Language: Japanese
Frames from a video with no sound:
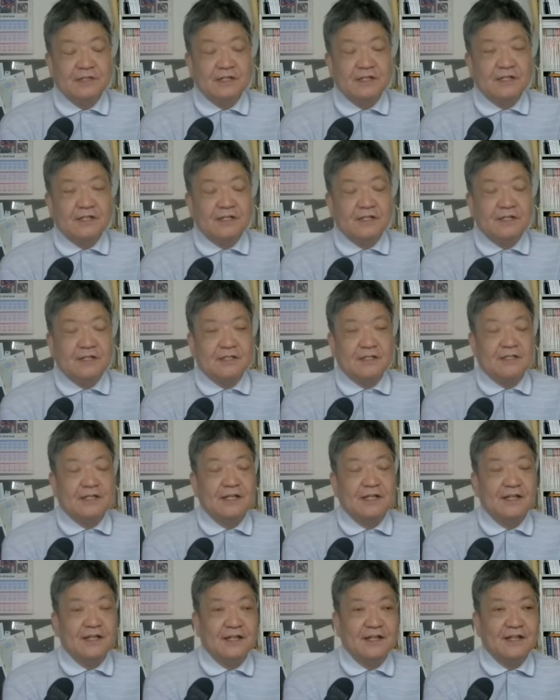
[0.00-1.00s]

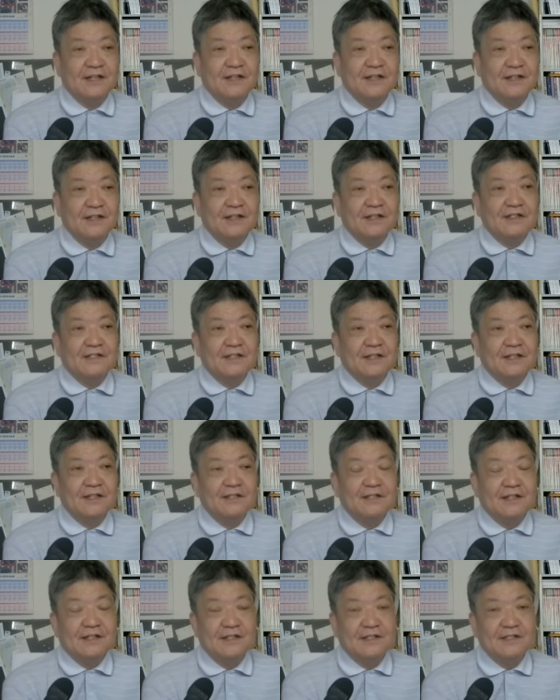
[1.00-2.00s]
えー、で
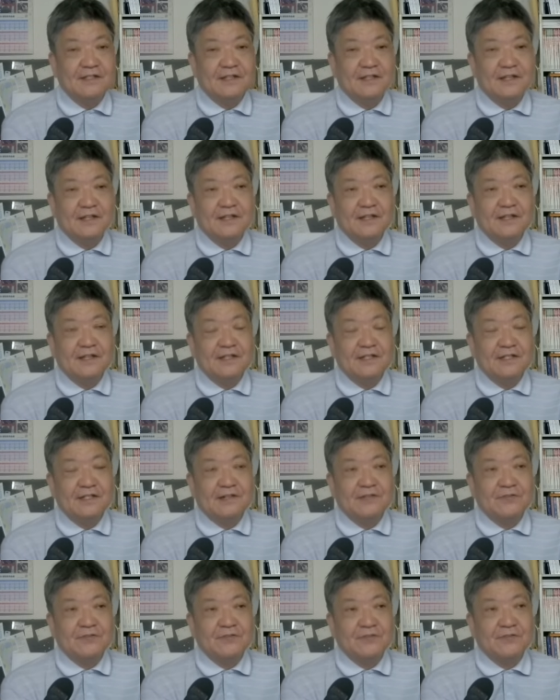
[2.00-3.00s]
全体で
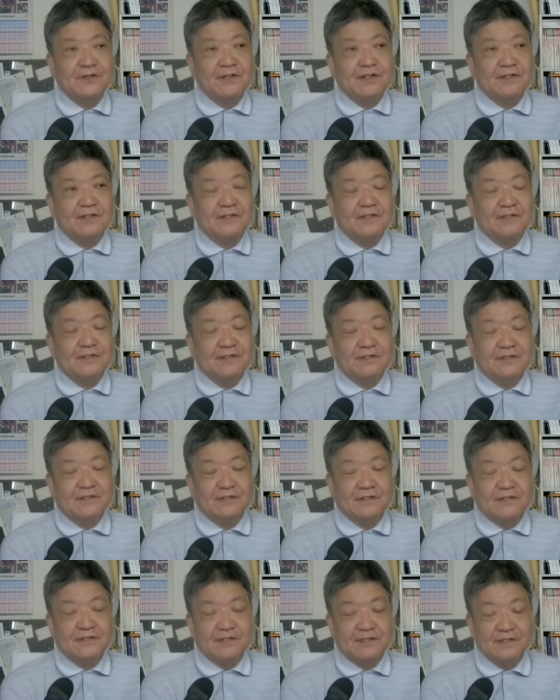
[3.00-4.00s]
200兆
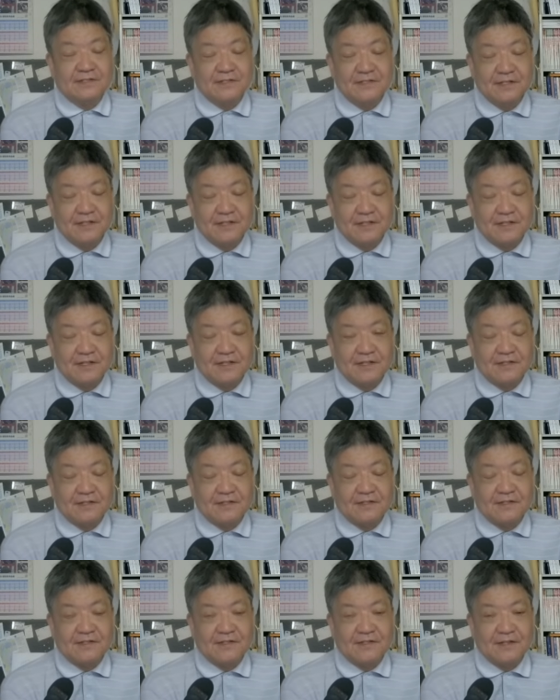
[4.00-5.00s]
円ですね、
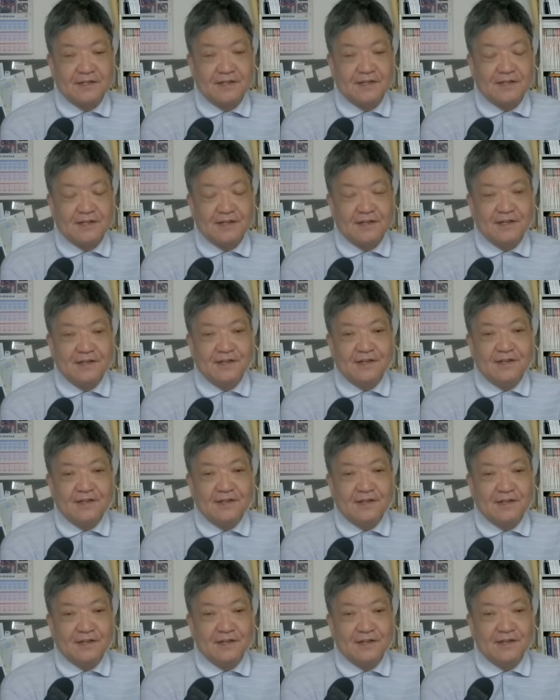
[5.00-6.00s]
で、
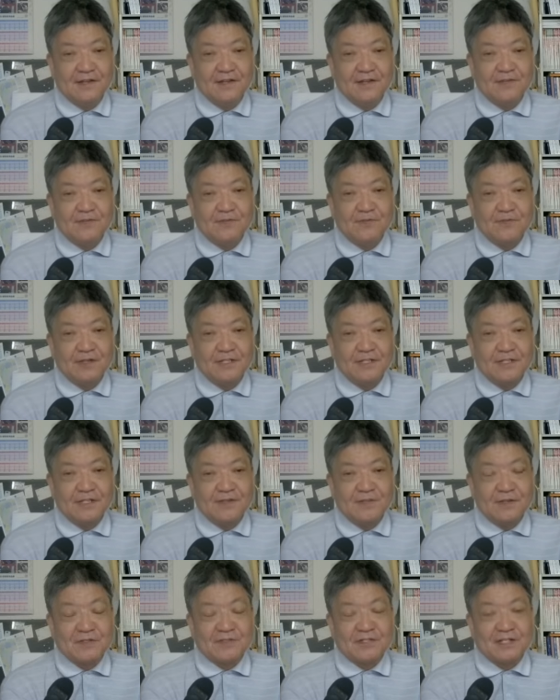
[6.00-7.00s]
えー、どうやって
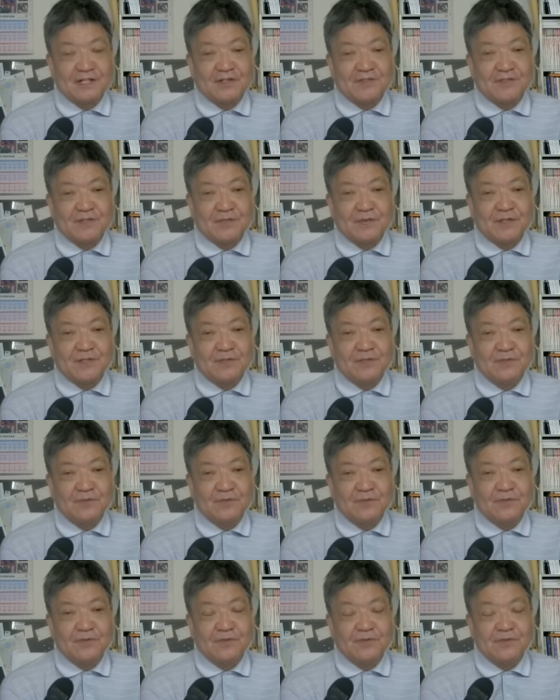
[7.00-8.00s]
始末したかと言います
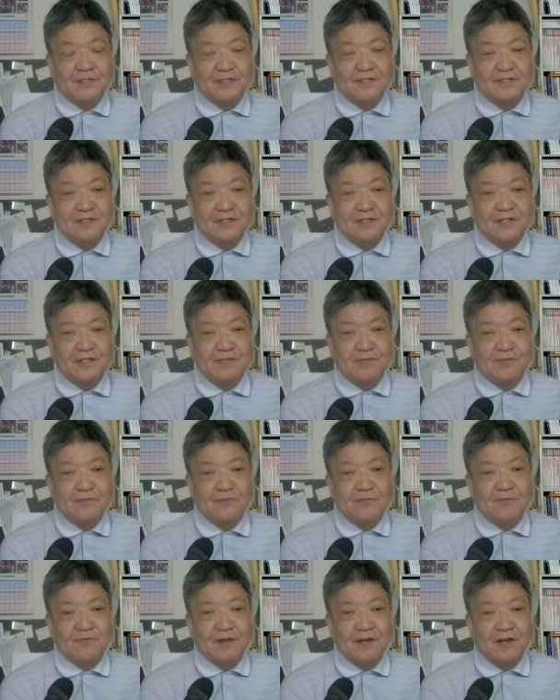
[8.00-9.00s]
と、ですね銀
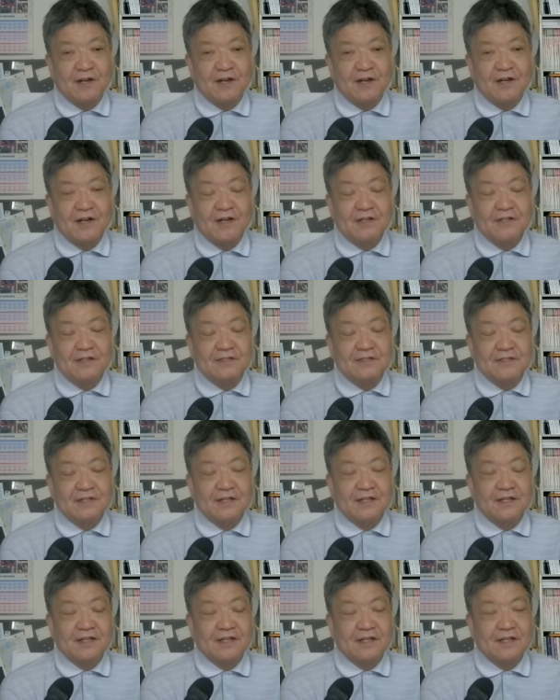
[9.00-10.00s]
行がです
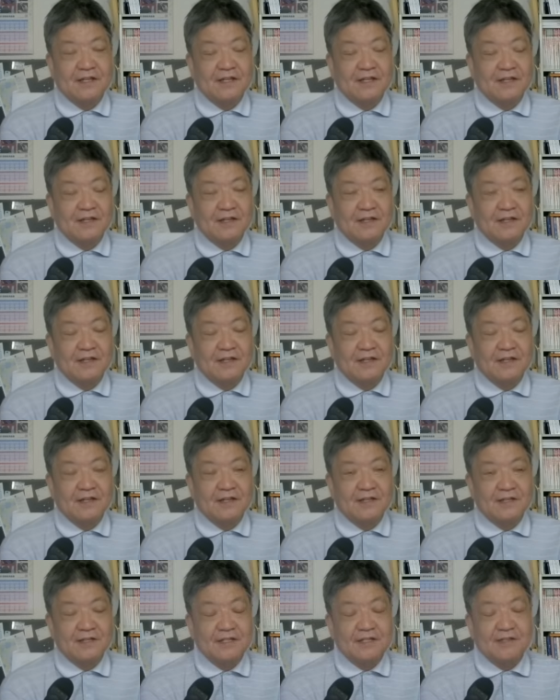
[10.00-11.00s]
ね、
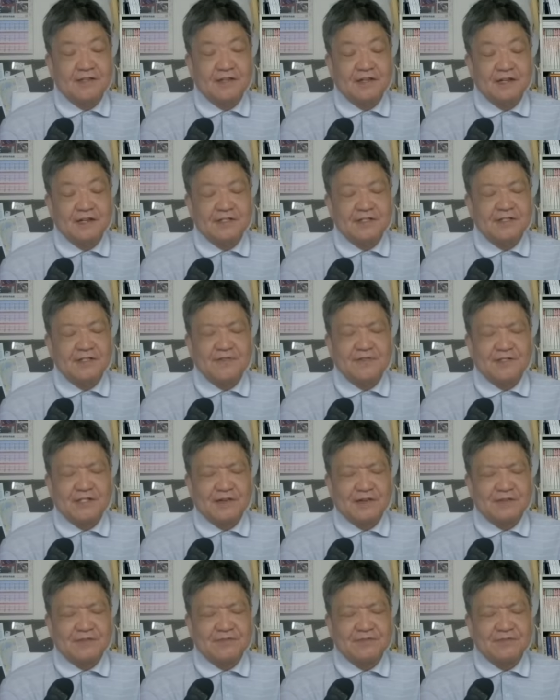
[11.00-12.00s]
えー、銀えー、銀行
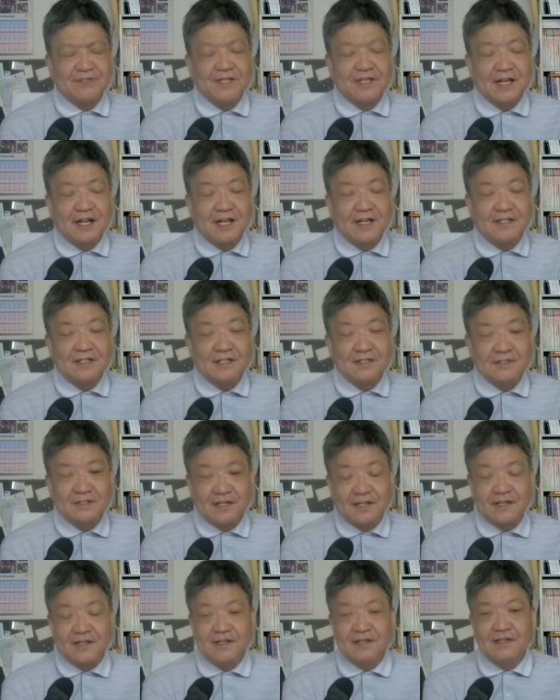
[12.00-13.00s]
ちゃう国がです
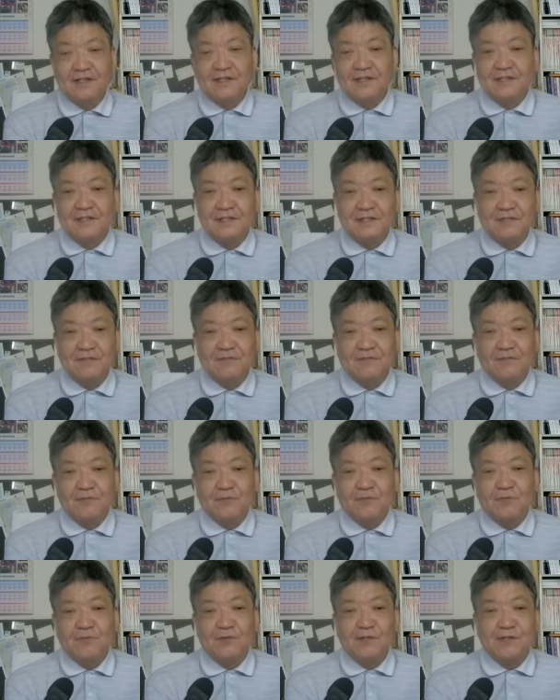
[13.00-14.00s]
ね銀行
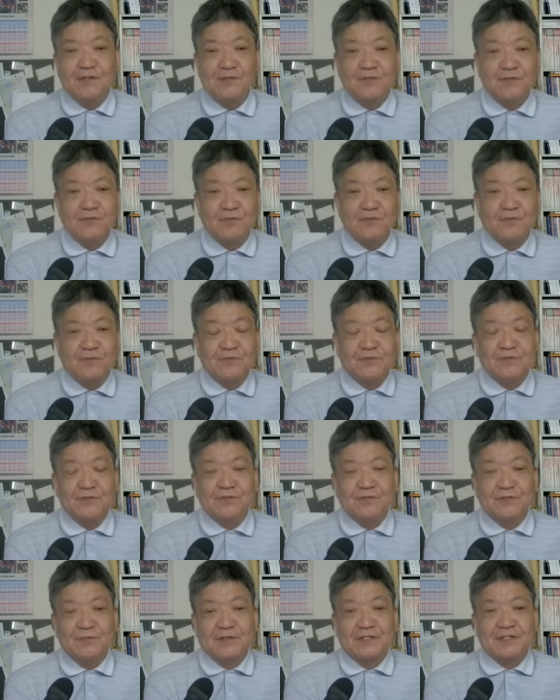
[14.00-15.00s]
に公金を投
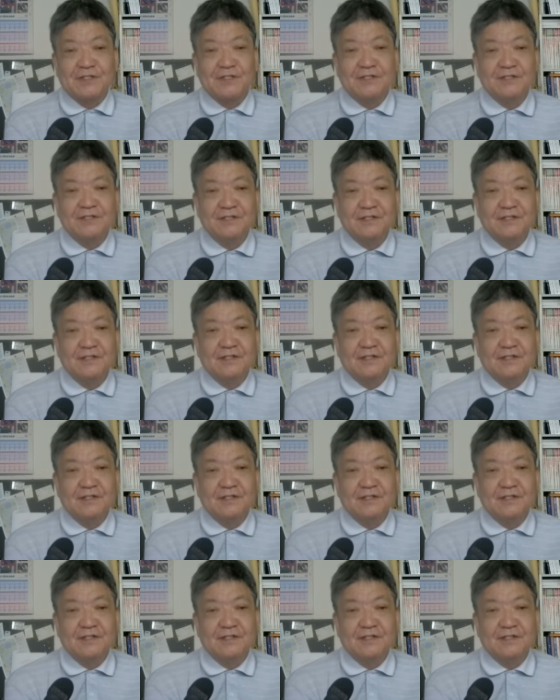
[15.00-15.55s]
入しました。